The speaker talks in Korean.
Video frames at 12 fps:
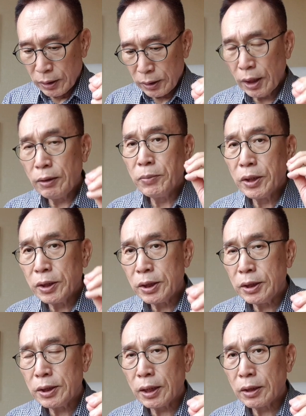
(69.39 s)
생명이
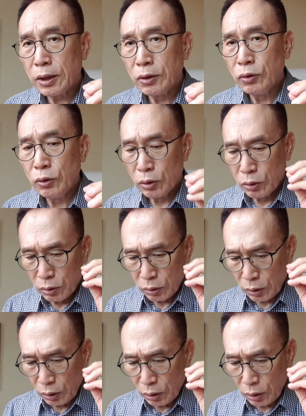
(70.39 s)
시작되는
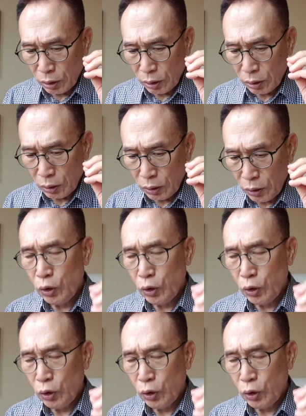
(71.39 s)
이